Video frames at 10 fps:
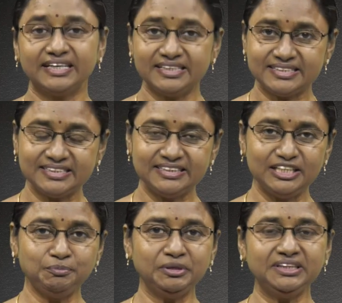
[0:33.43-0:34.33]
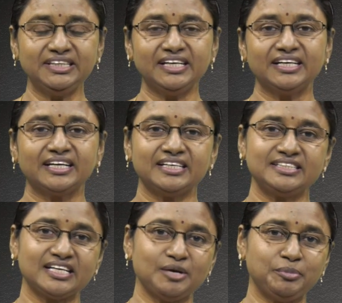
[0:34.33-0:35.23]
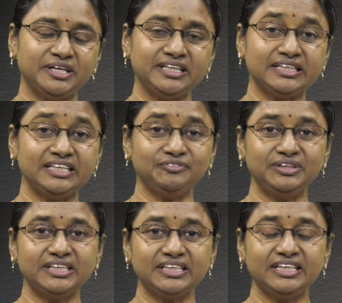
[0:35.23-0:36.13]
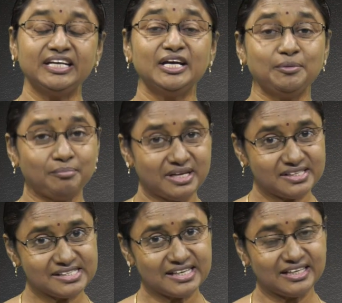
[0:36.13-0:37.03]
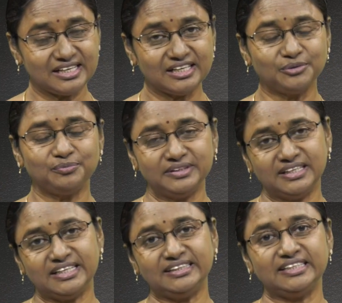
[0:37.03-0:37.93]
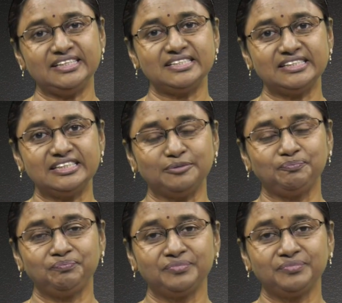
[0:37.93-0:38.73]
గడిచిన దినమంతా కాచి కాపాడిన దేవునికి మనసారా వందనాలు తెలియచేద్దాం